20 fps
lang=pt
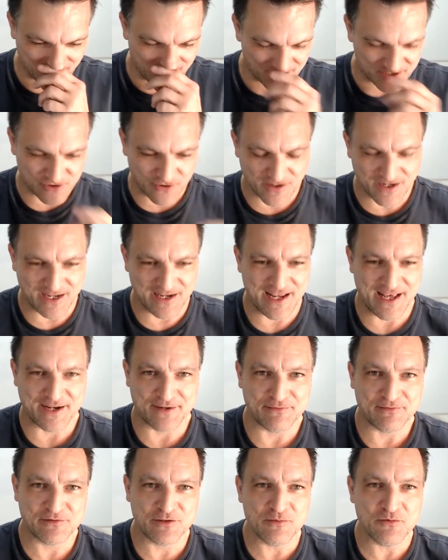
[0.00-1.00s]
olha só,
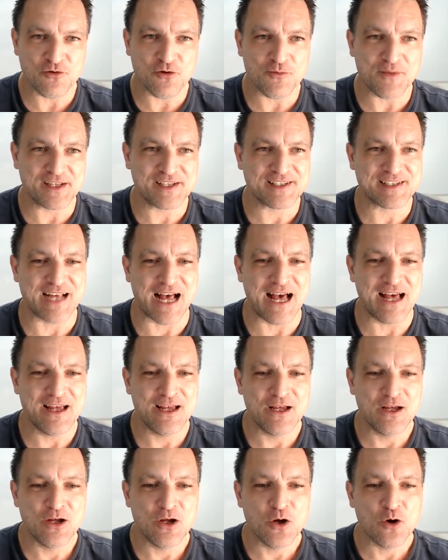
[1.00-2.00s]
galera, vamos
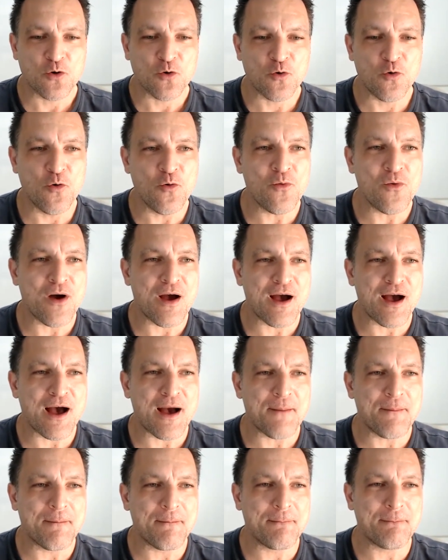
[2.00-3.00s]
começar com
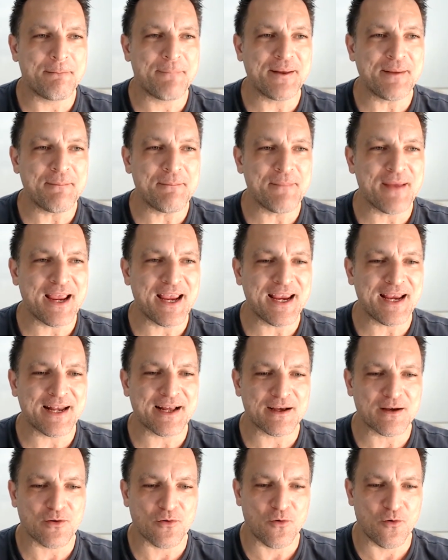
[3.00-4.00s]
a
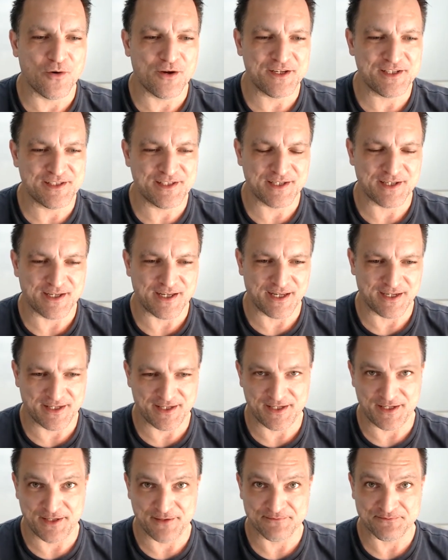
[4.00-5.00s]
primeira coisa
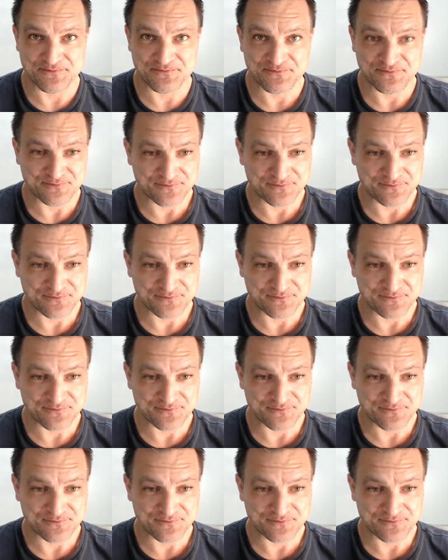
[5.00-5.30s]
aqui,